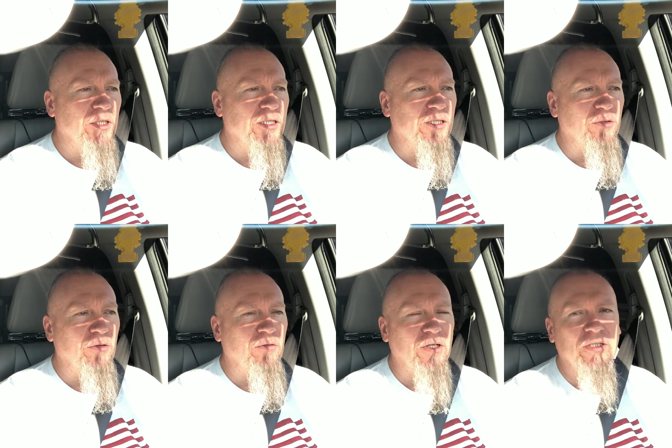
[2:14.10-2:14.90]
есть
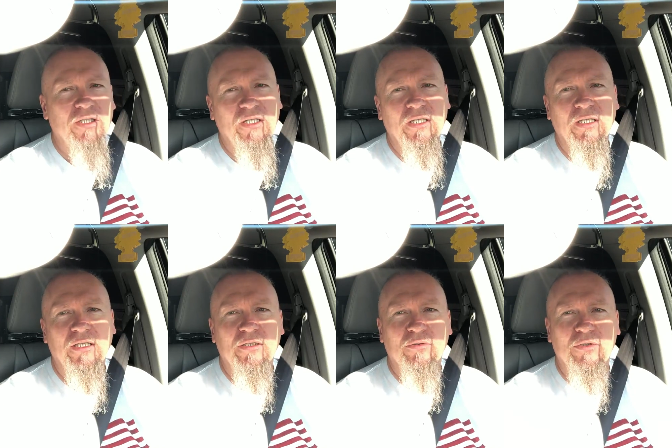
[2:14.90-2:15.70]
такое выражение
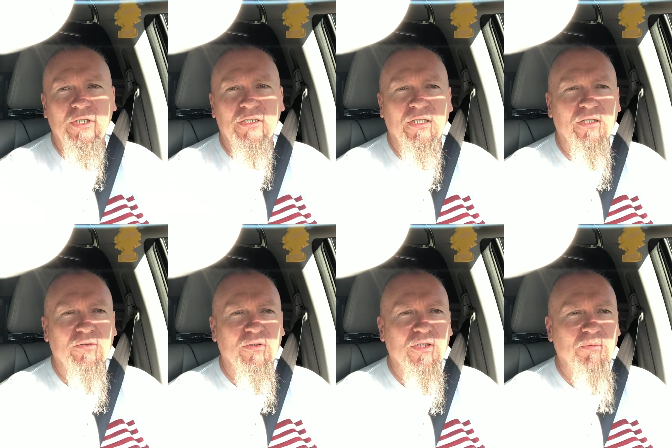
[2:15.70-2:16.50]
«не судите и не
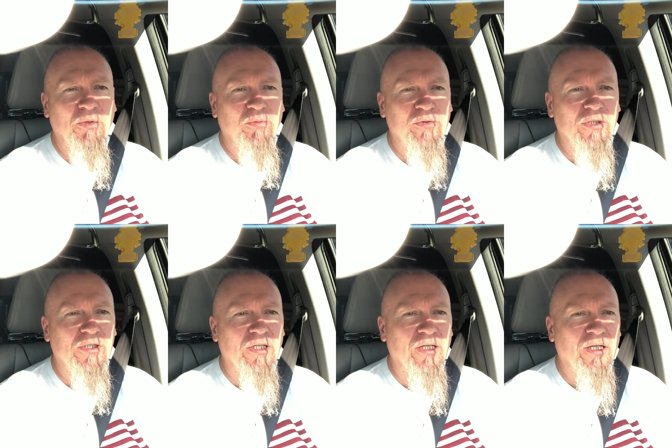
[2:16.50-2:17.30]
судимы
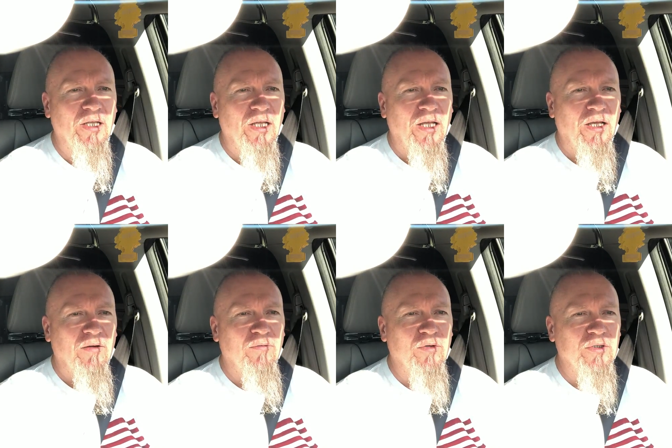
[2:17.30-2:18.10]
будете».
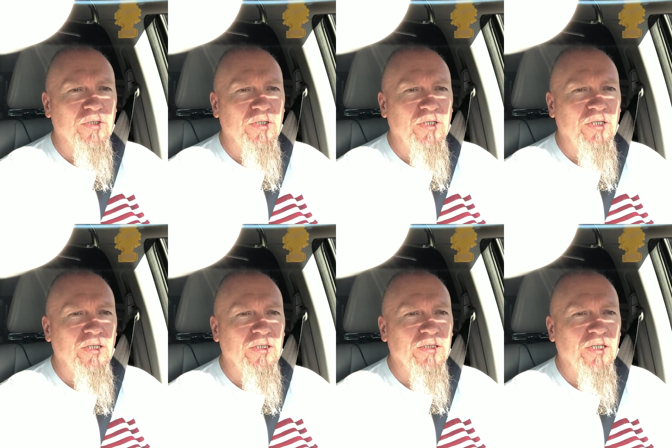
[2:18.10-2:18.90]
Вот.
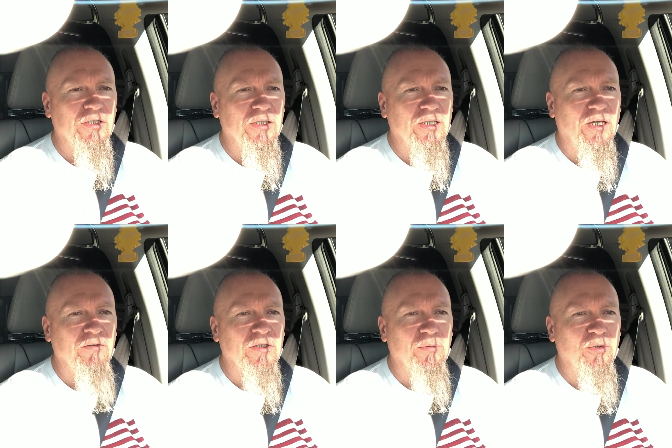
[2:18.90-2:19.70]
И, значит, я
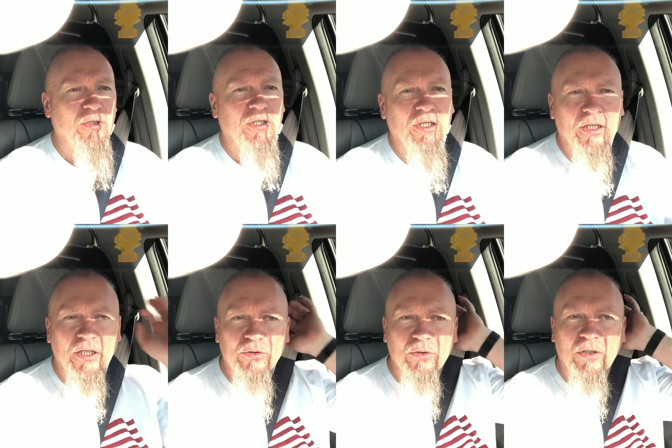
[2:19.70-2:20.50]
в этом ролике не
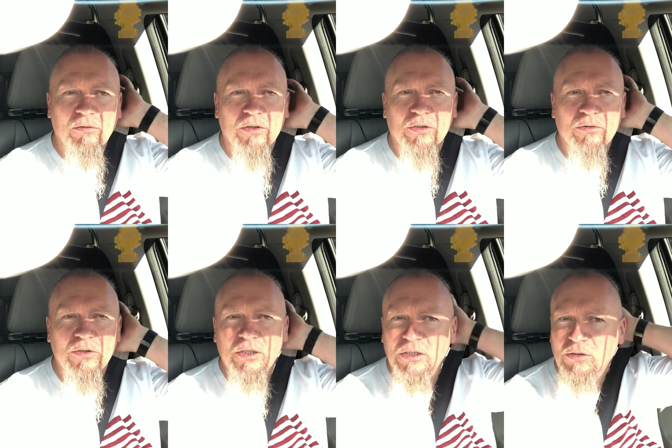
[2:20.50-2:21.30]
хочу кого-то
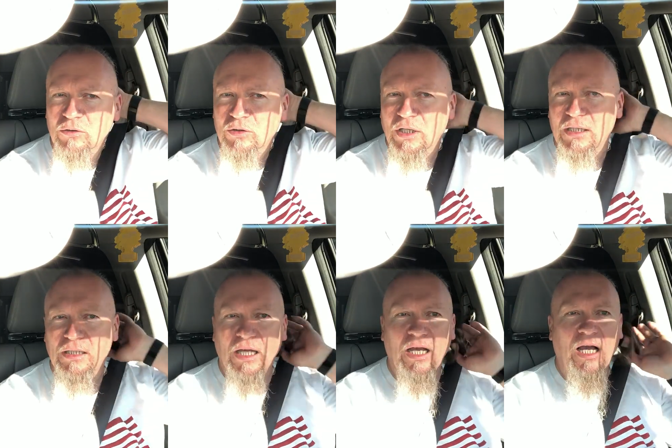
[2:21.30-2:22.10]
судить,
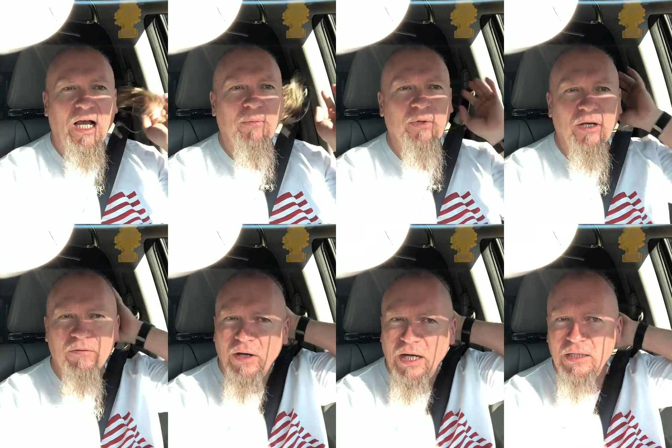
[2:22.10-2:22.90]
осуждать,
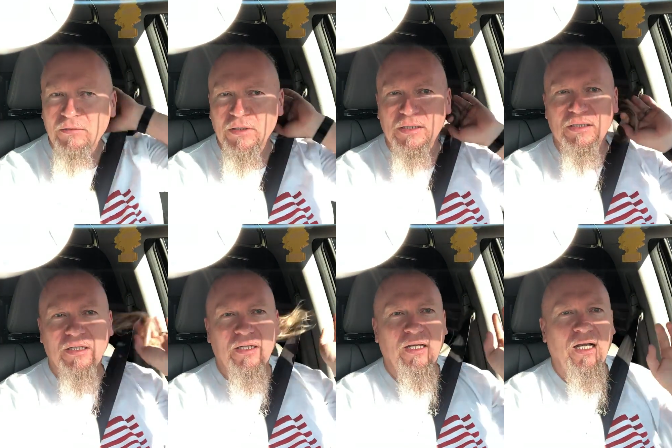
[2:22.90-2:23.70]
обговаривать,
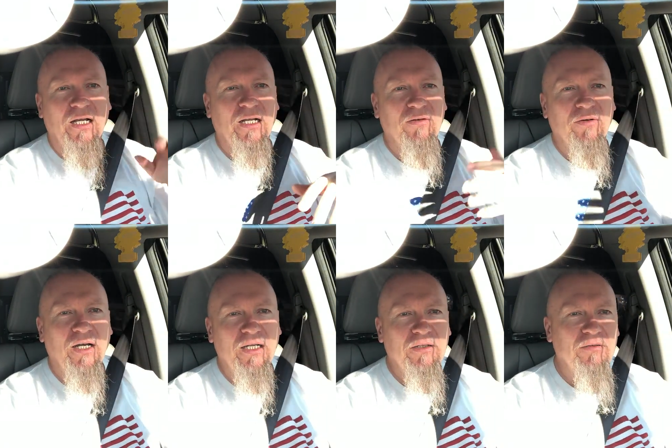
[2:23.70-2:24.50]

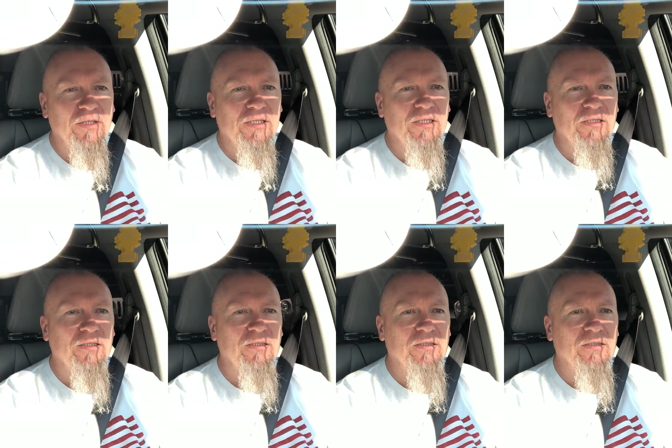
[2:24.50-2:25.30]
оговаривать.
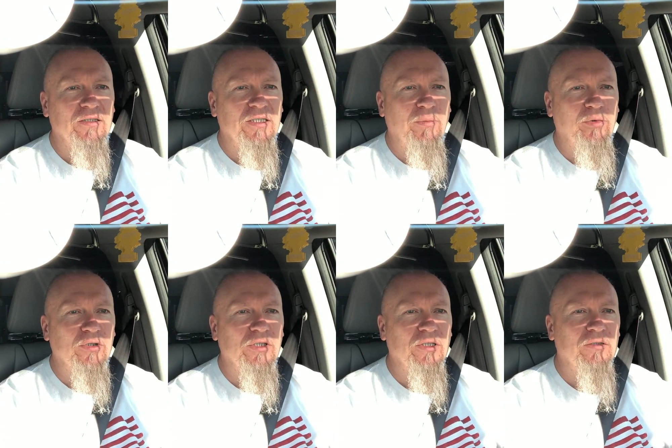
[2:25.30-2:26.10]
Э, я
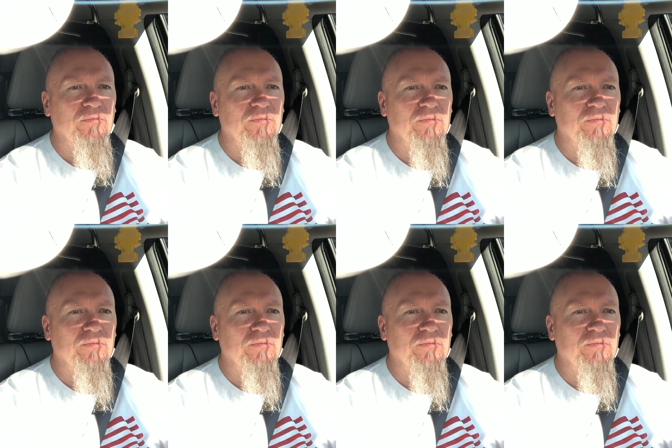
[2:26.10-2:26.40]
просто,